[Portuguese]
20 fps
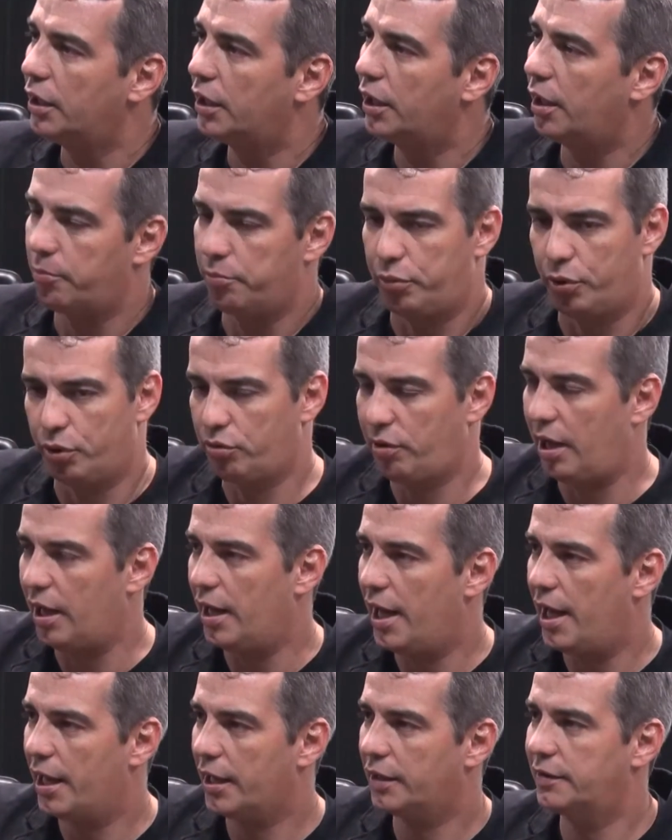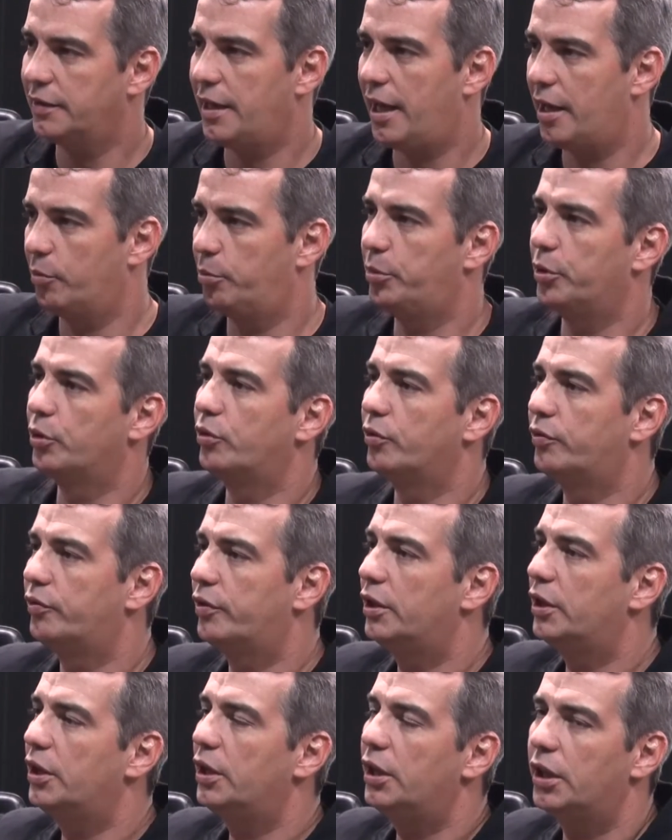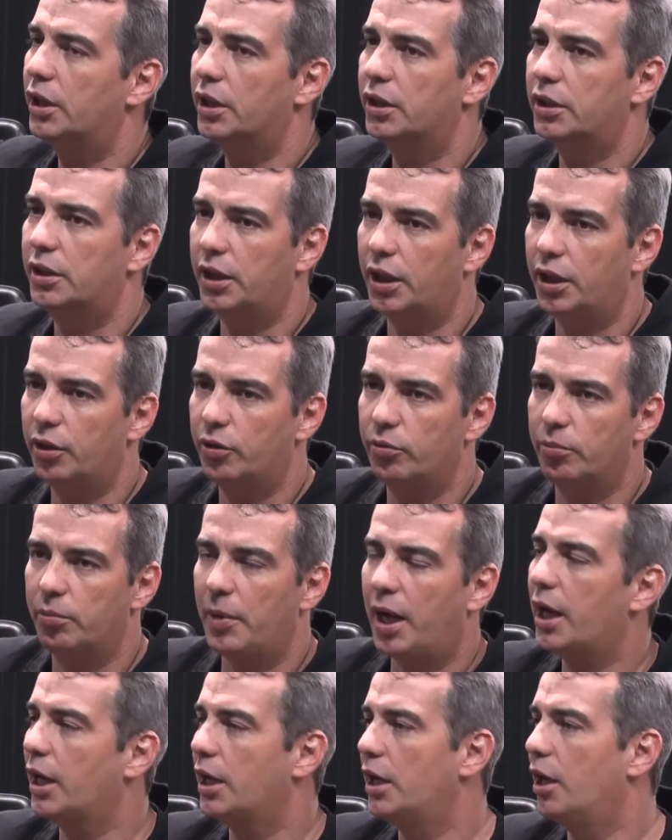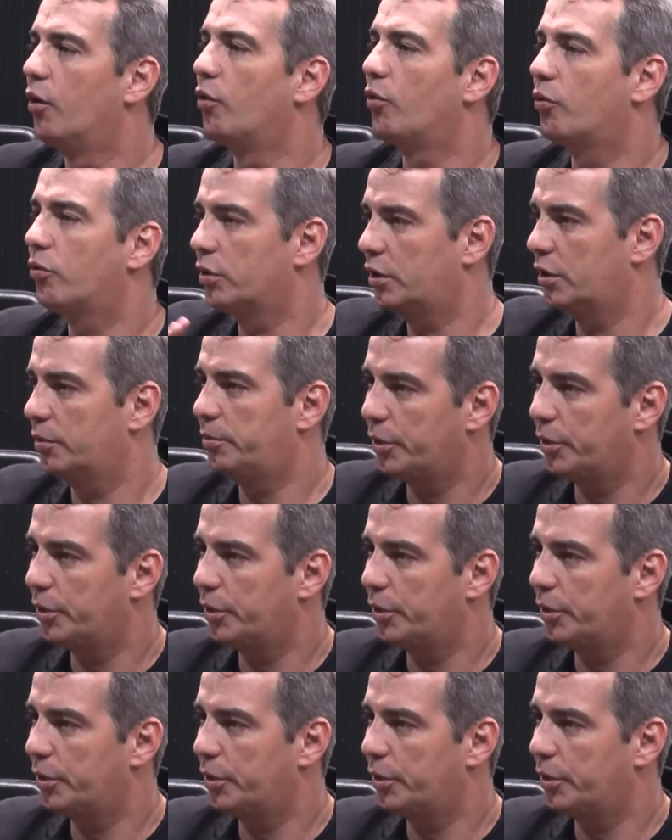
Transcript: né, Porto Alegre zero pedofilia, tem no Maranhão contra a